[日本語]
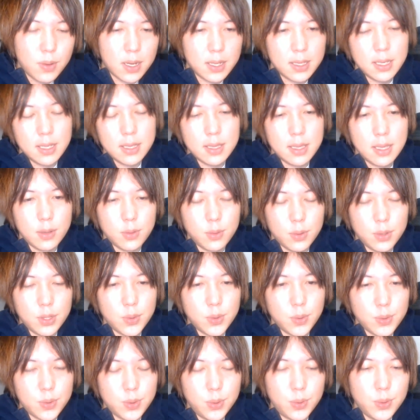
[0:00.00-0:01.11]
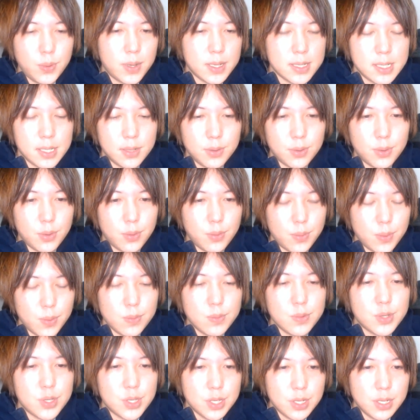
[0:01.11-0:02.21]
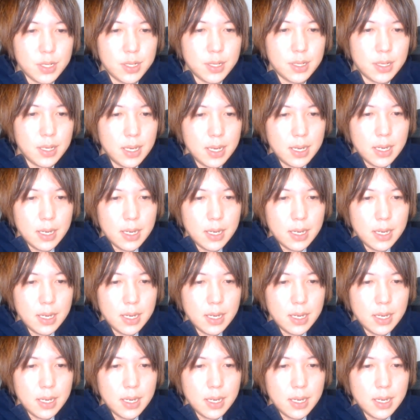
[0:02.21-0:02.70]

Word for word: 金ってこう人を狂わせると思うし